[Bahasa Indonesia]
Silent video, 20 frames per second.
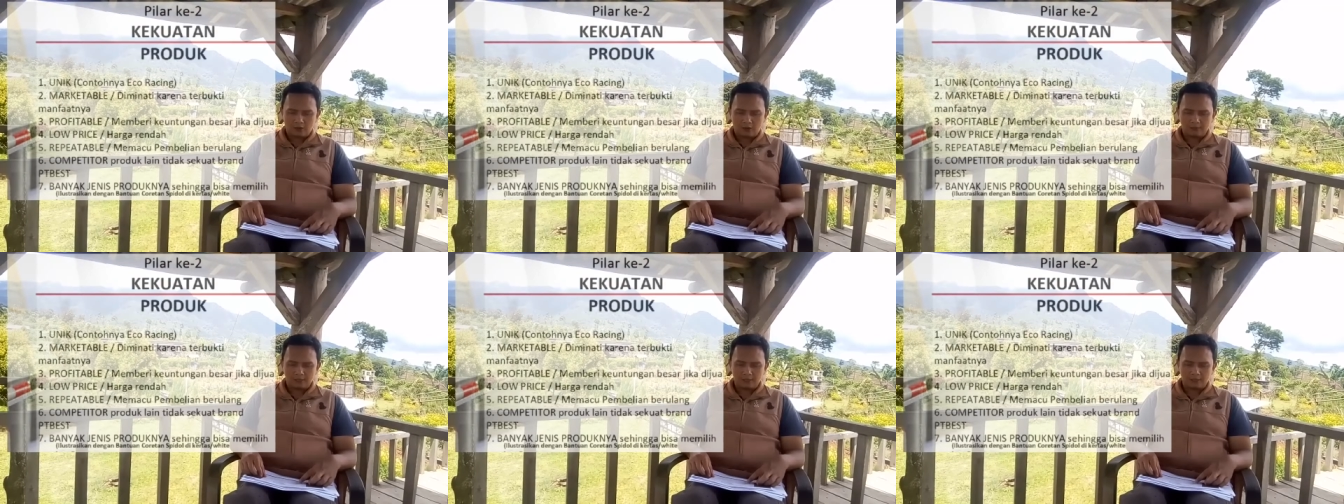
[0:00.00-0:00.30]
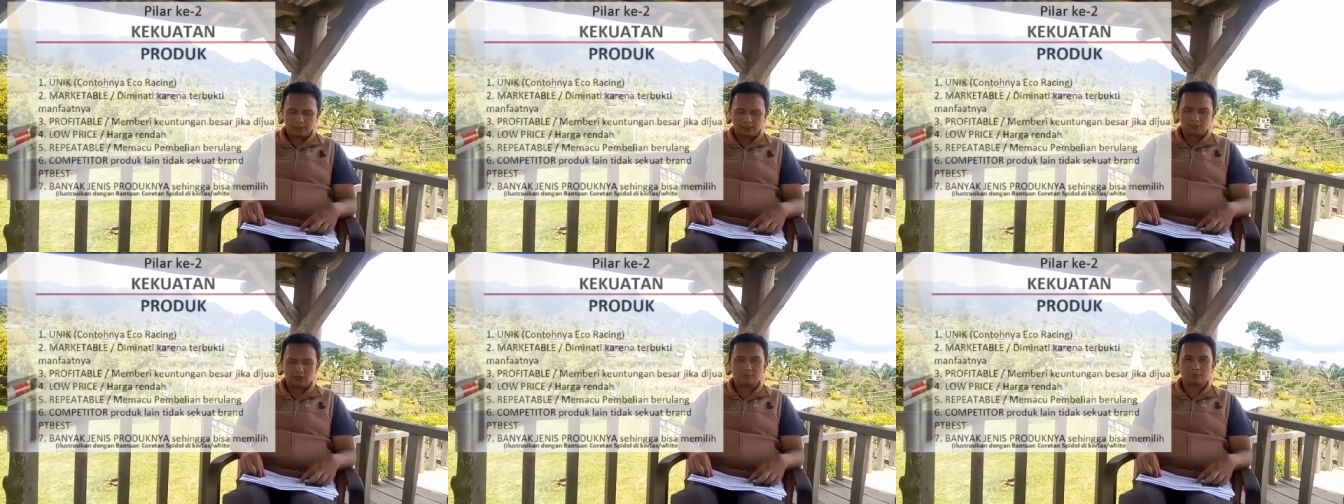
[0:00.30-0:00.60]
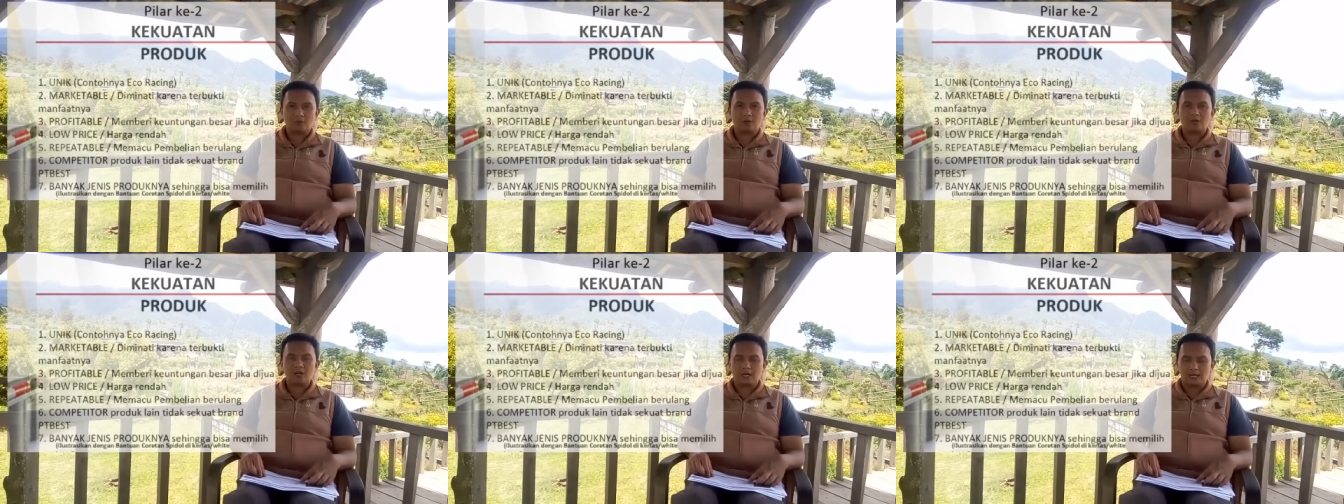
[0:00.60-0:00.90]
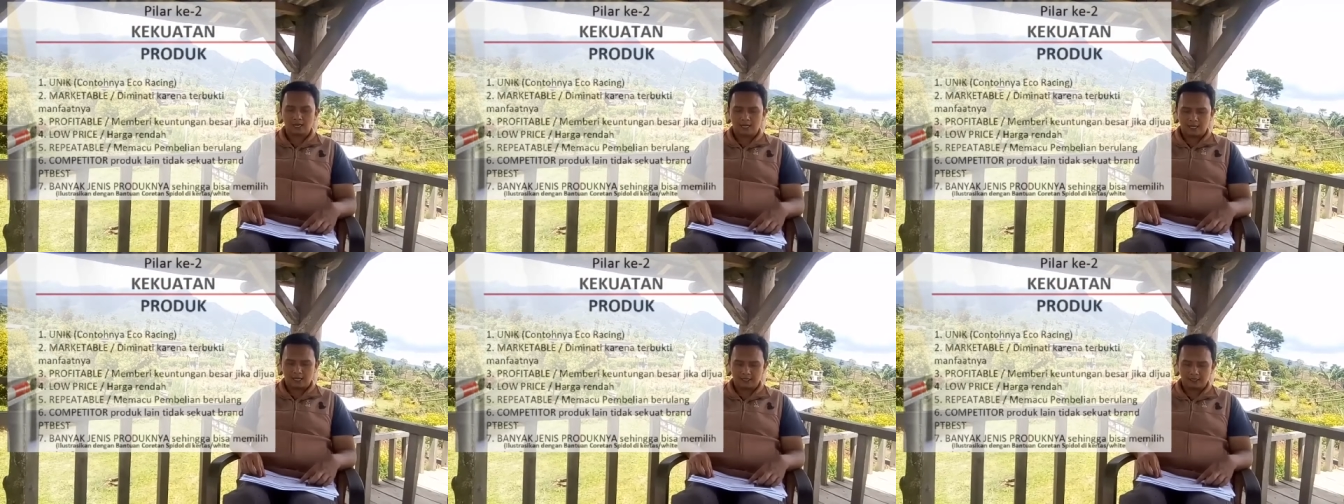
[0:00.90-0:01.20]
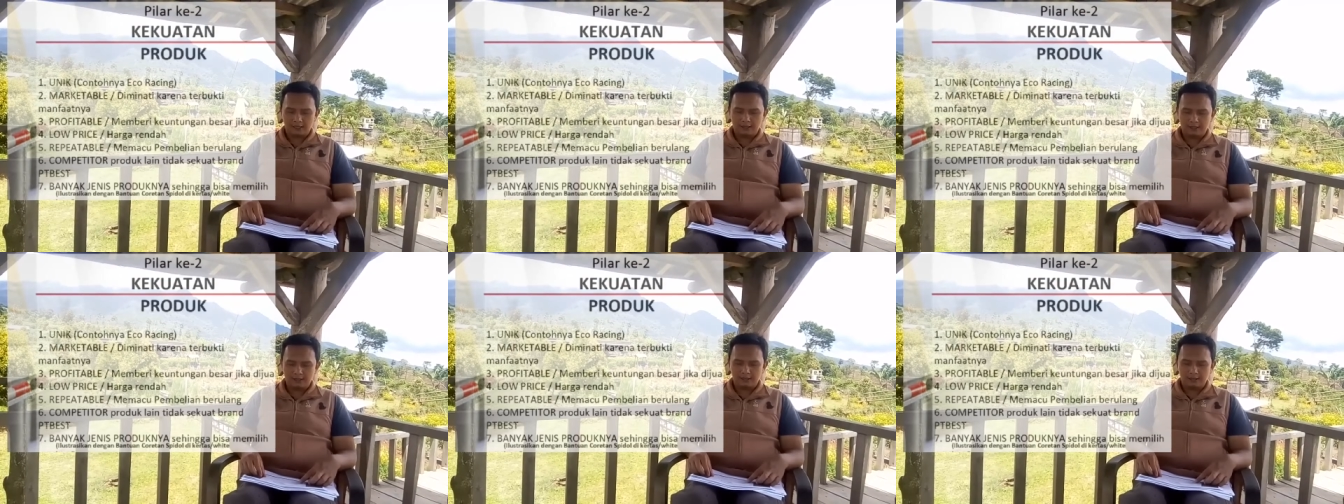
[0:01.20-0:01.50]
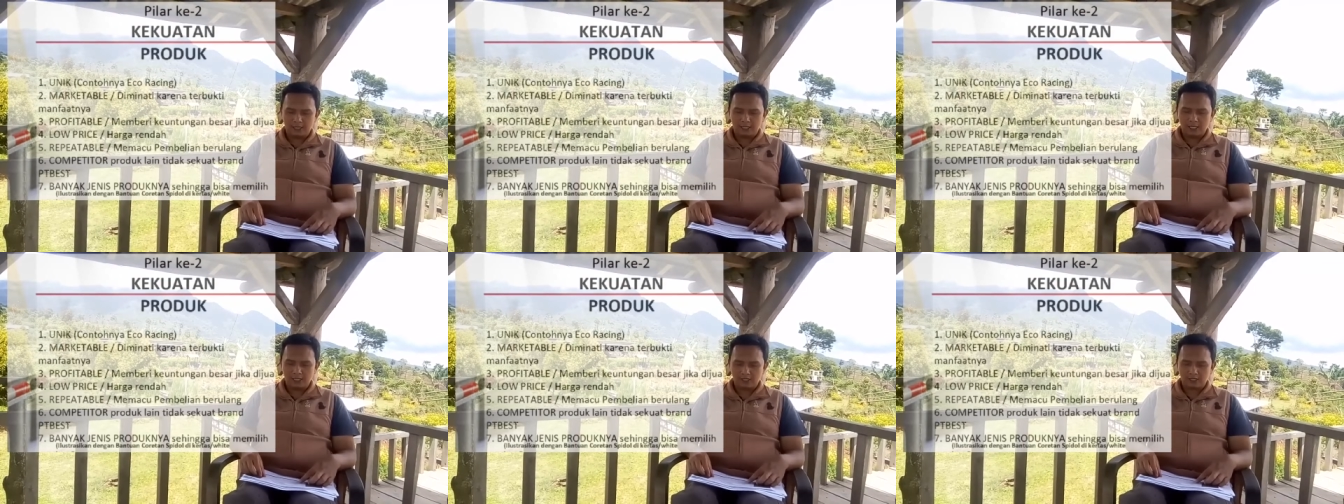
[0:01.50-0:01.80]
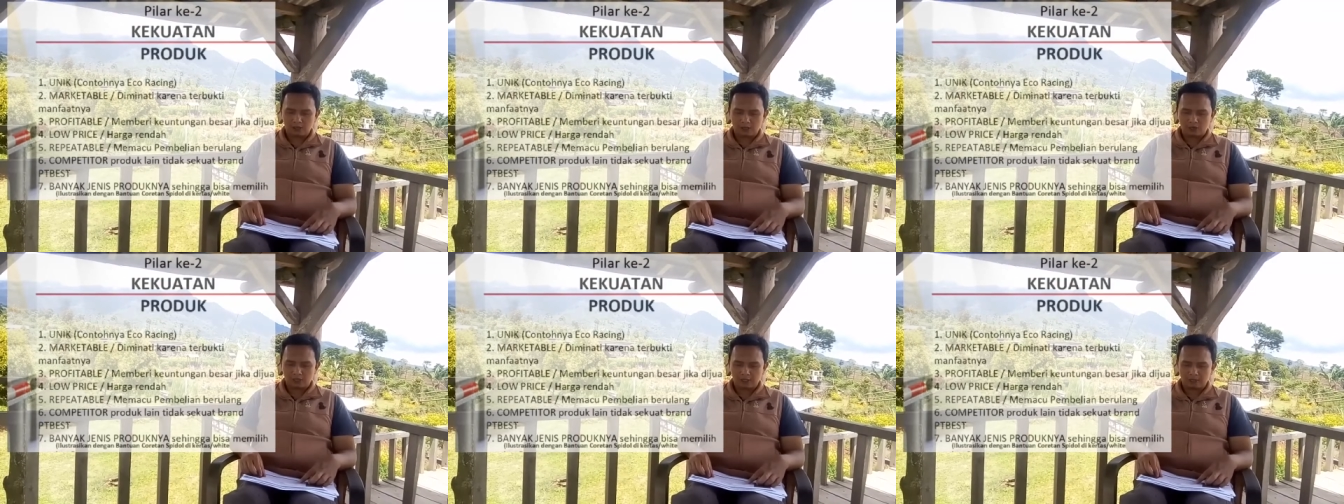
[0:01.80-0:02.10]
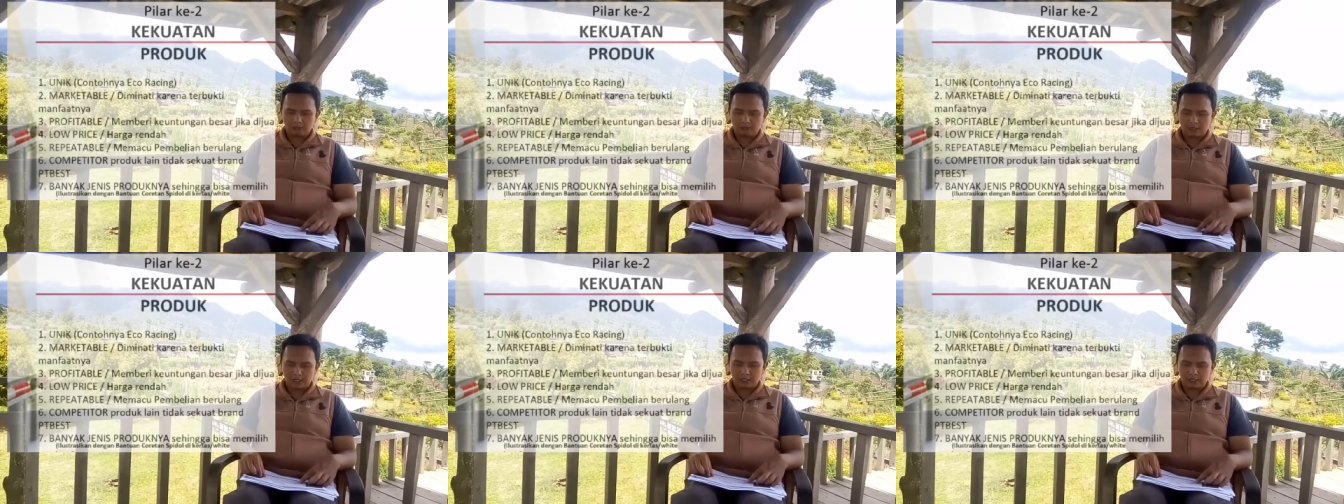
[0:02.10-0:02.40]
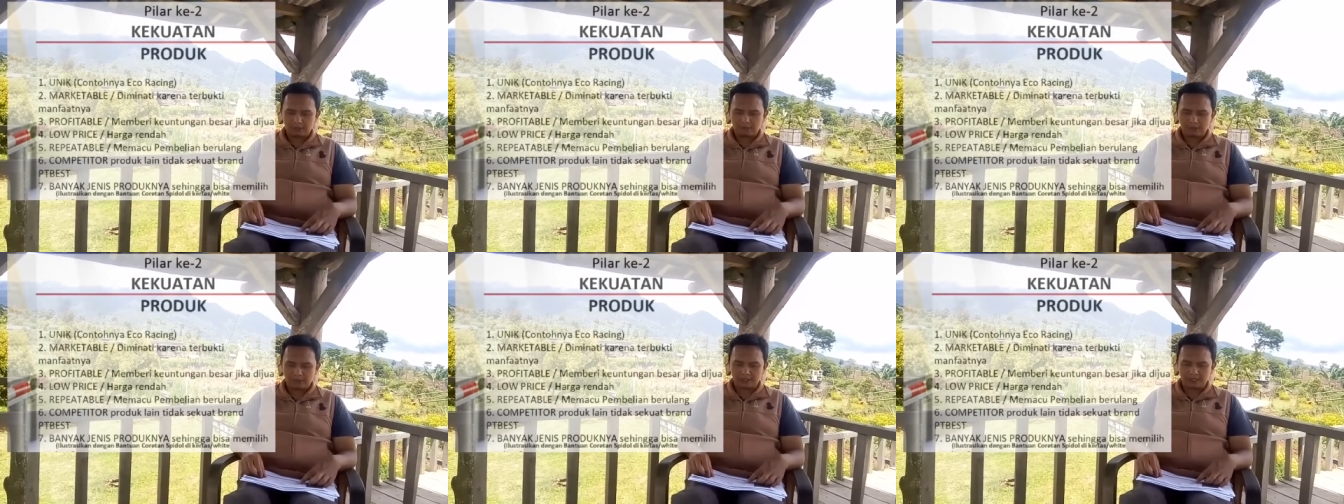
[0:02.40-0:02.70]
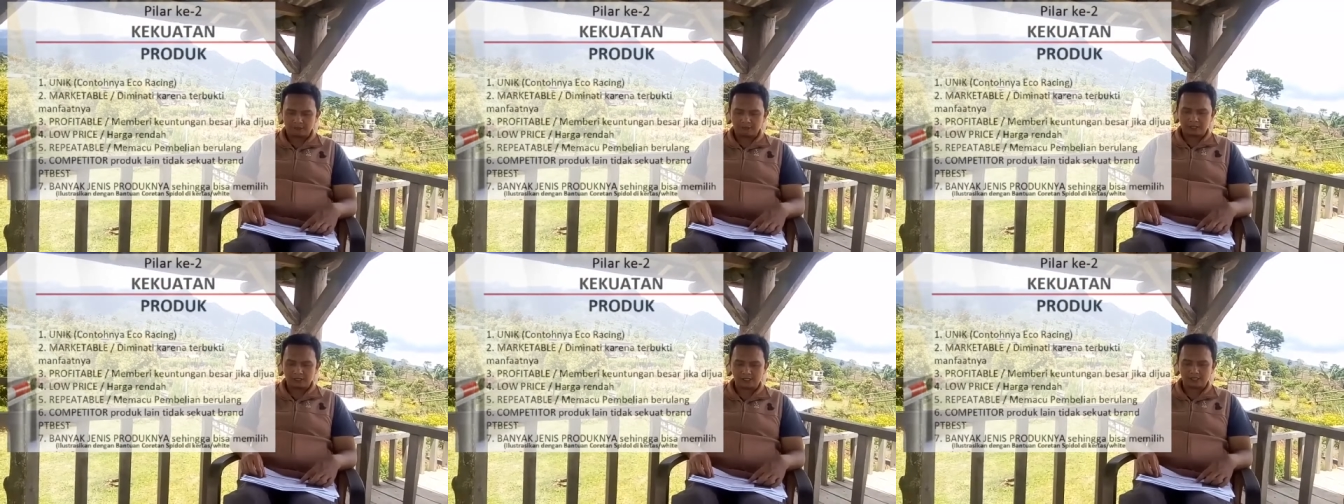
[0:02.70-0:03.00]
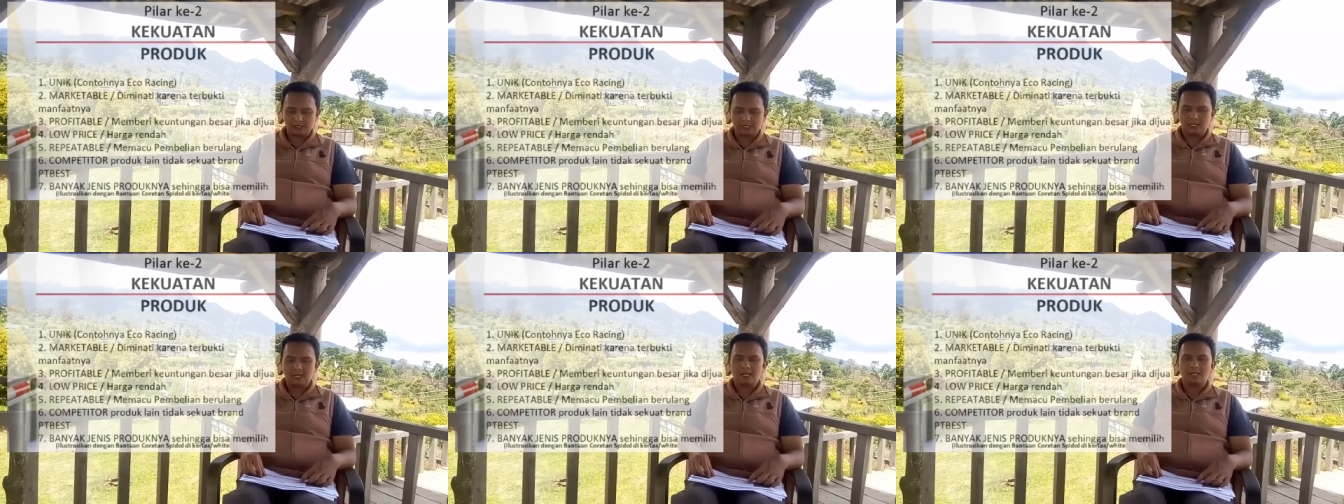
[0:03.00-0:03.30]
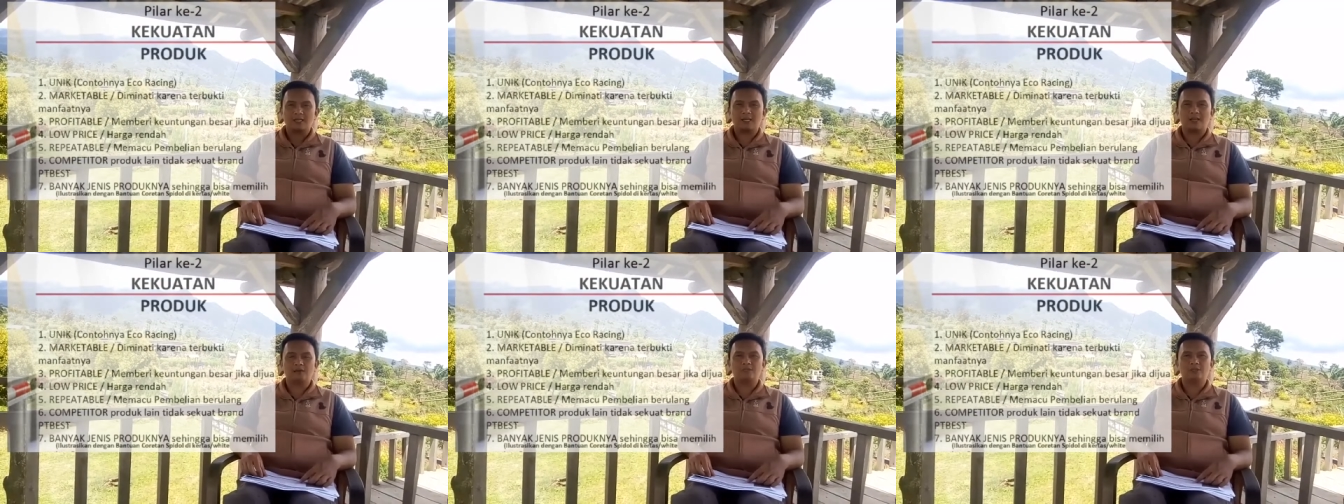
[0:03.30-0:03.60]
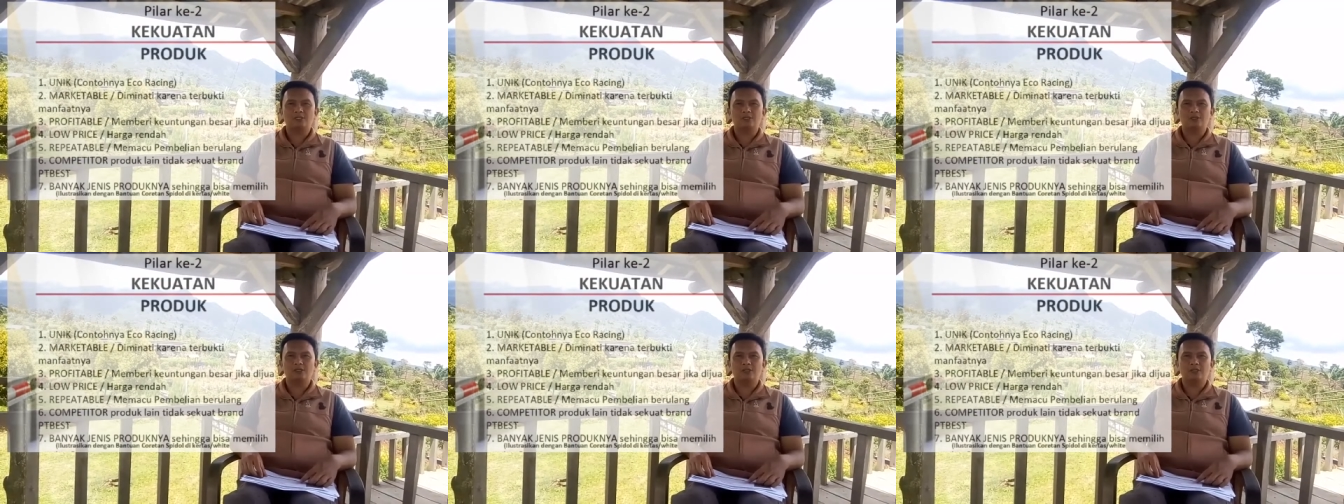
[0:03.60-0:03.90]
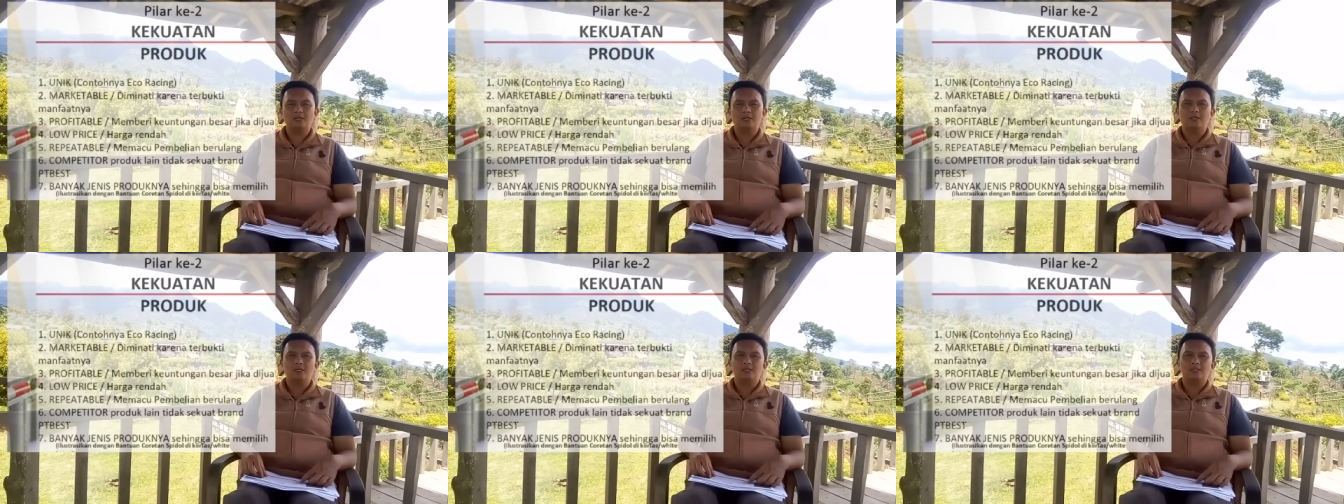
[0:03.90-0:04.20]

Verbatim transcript: kompetitor produk lain tidak sekuat brand PT Best. Nah, betul.